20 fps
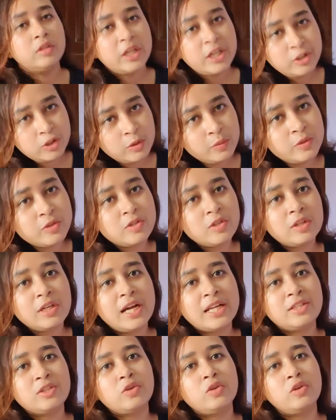এই সমস্ত
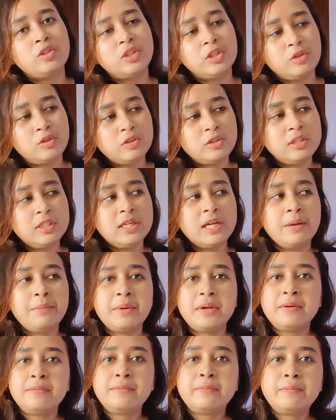কাজ করতে করতে
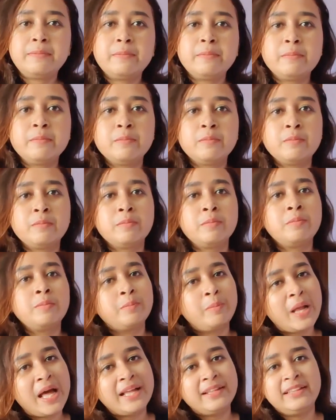আমার
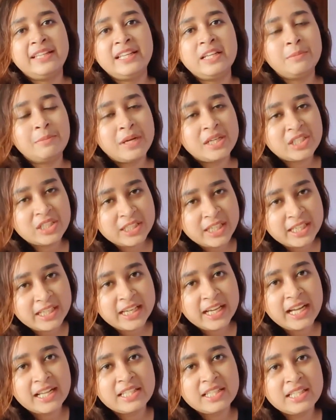প্রায় তিন মাস
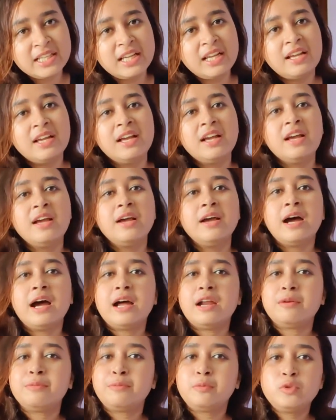কেটে গেছে
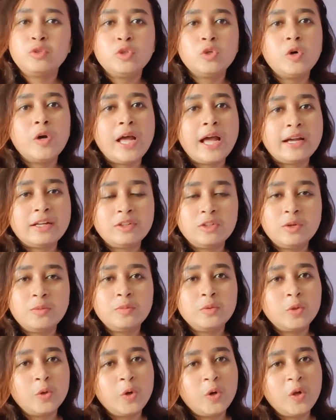আর পুজো একদম
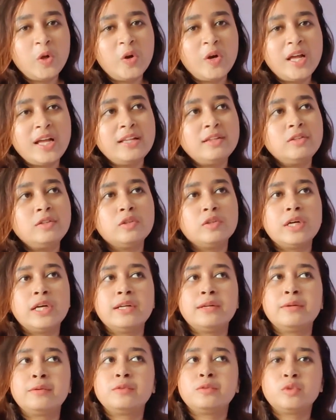দোরগোড়ায় তো
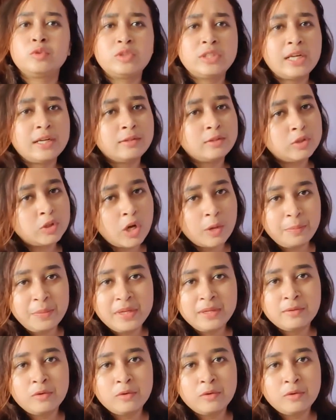টুকটাক শপিং